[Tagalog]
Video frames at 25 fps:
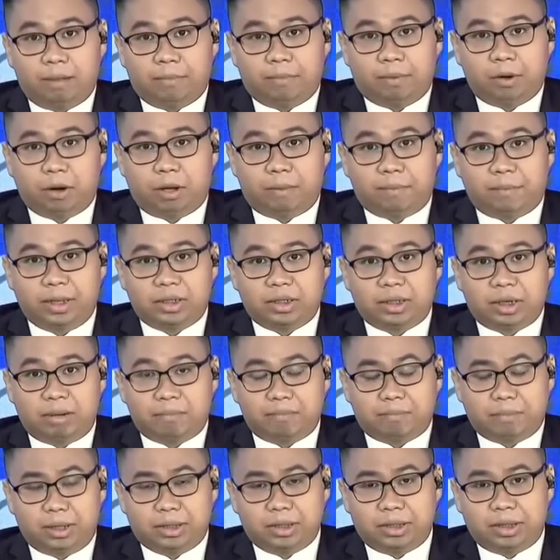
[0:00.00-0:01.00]
Pero
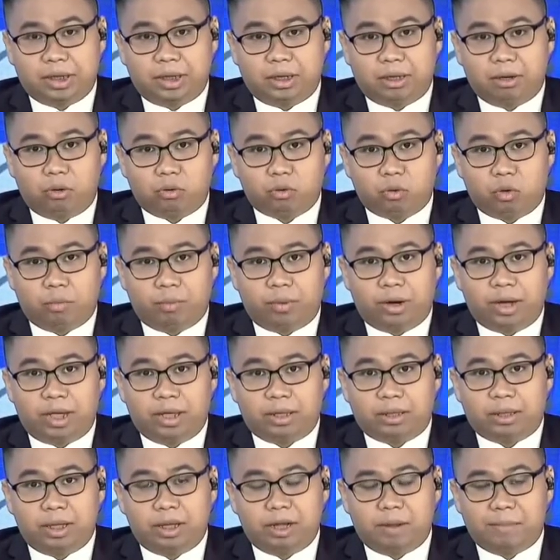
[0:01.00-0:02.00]
kapansan-pansin, October
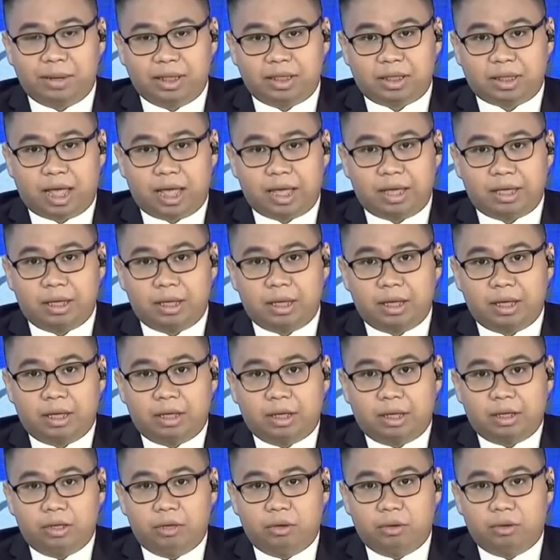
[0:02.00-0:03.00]
18 namatay
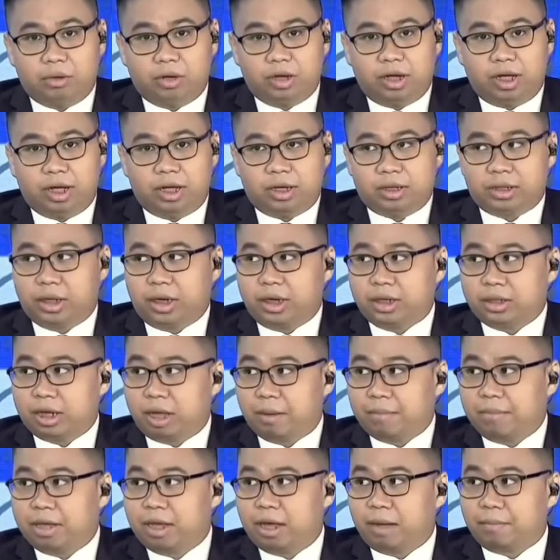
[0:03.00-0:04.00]
yung uh,
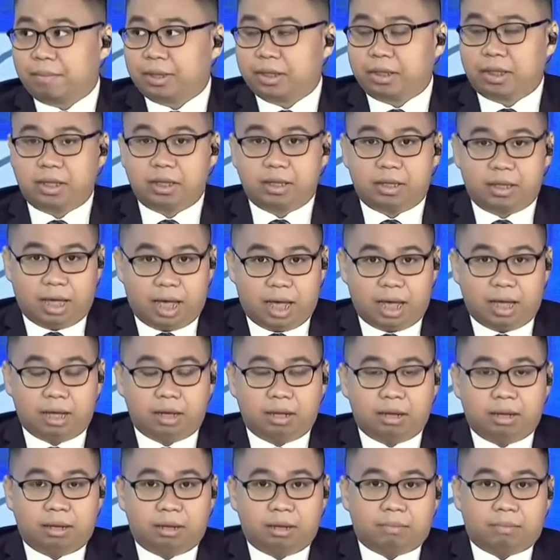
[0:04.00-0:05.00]
sinasabing kapatid niya
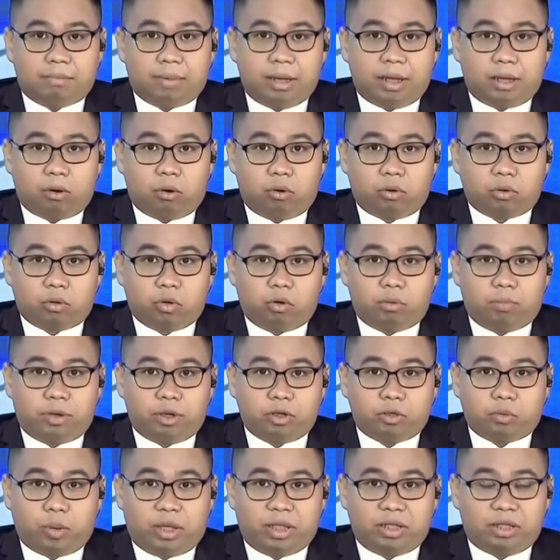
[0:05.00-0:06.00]
pero
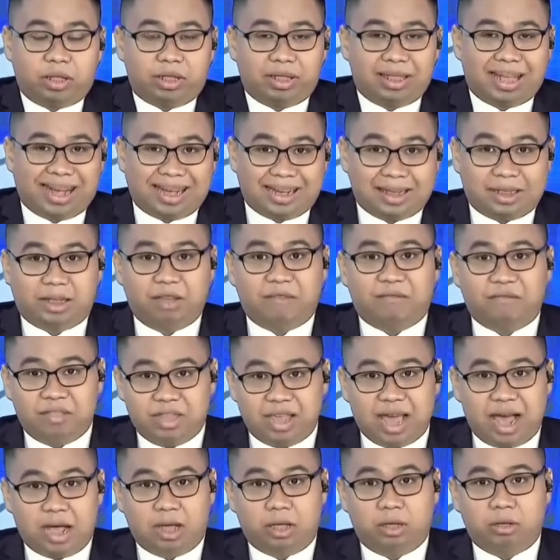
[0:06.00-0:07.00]
October 20, na-receive
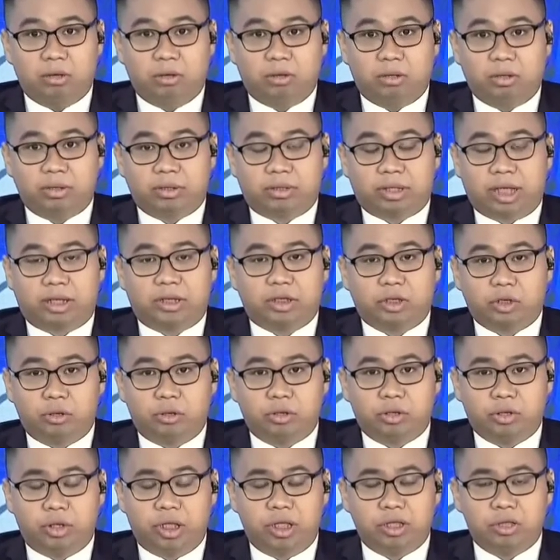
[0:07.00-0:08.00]
niya yung text.
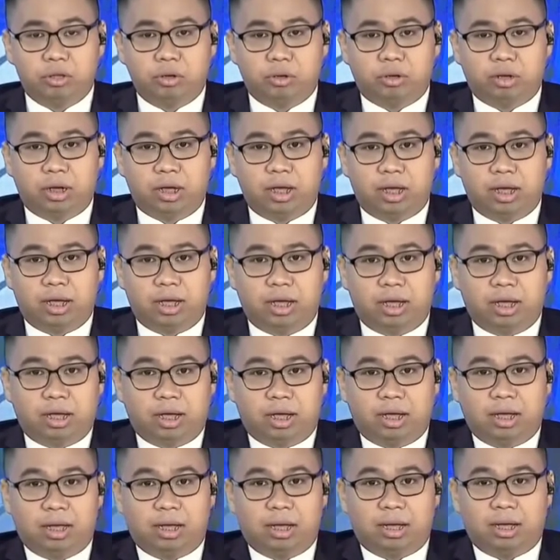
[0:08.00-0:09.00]
Yun din yung
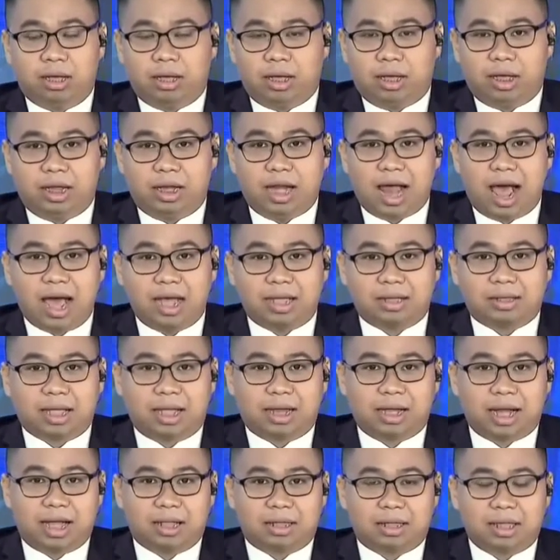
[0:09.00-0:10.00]
uh,
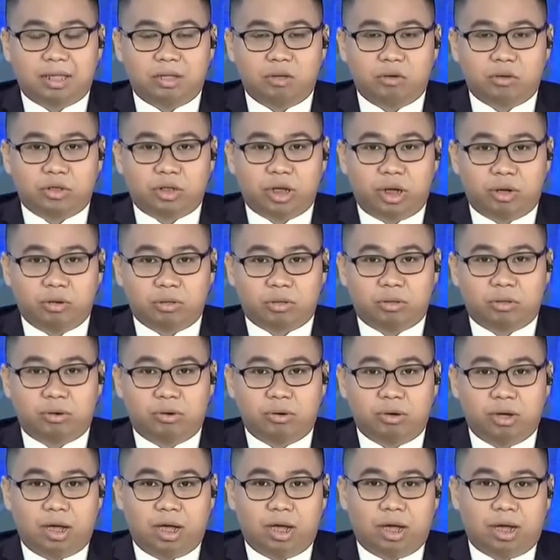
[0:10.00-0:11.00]
inaantay natin yung sagot
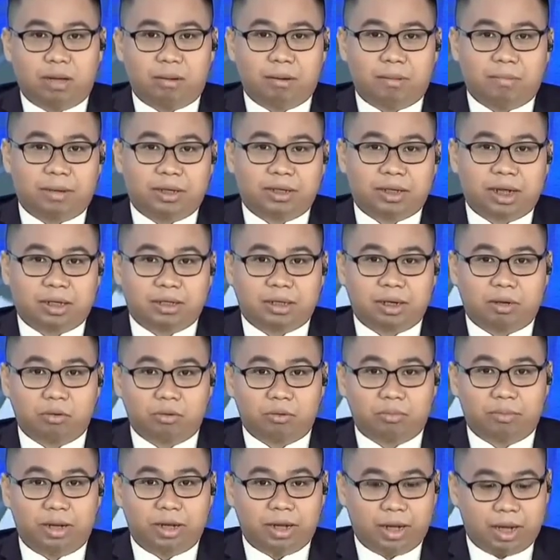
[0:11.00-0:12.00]
kung uh,
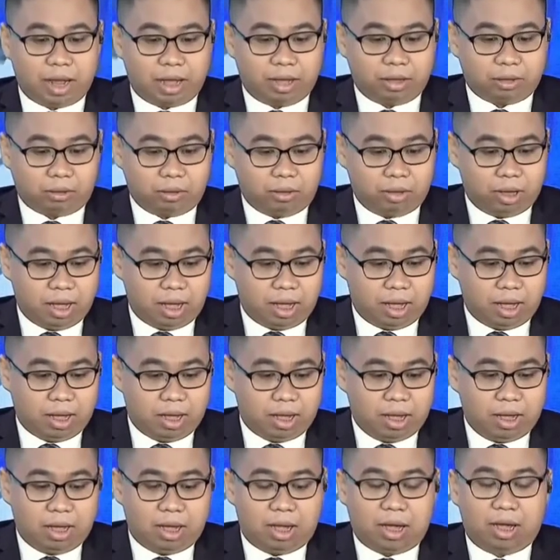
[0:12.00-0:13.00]
masasagot ba nila itong uh,
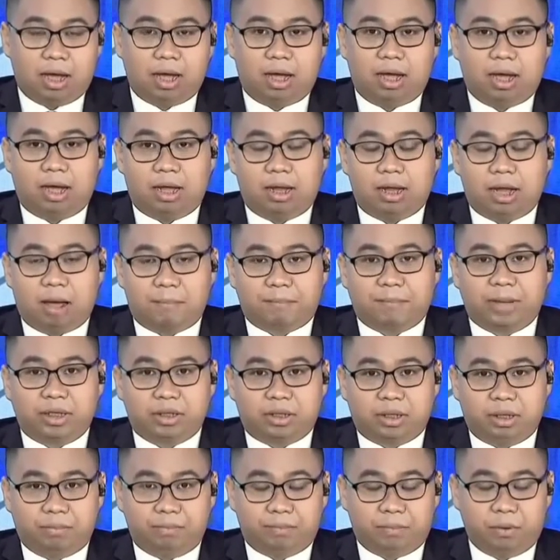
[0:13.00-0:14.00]
uh,
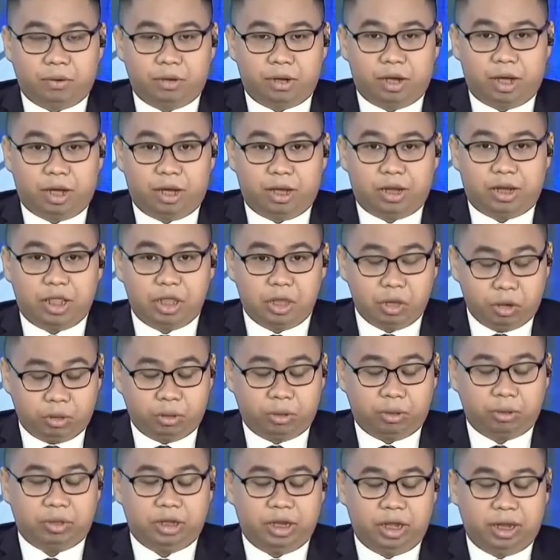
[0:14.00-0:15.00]
napansin po uh, ninyo
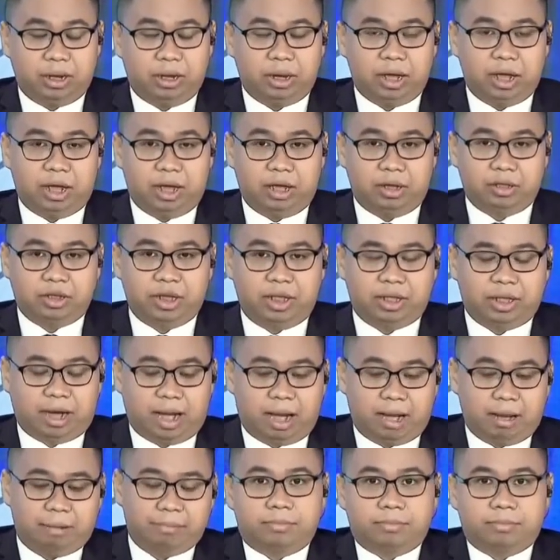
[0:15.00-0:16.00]
din, uh,
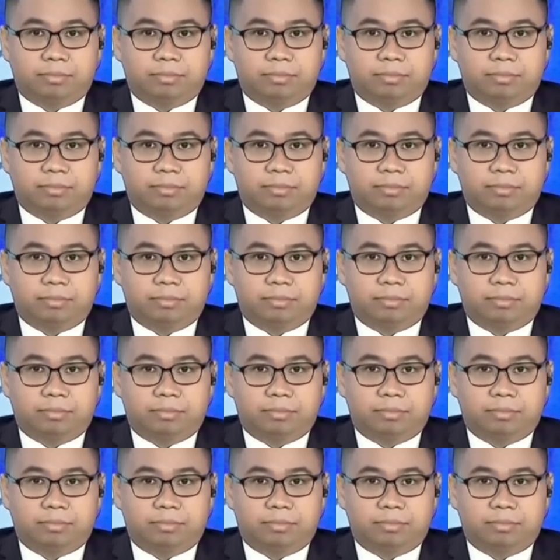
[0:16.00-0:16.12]
General.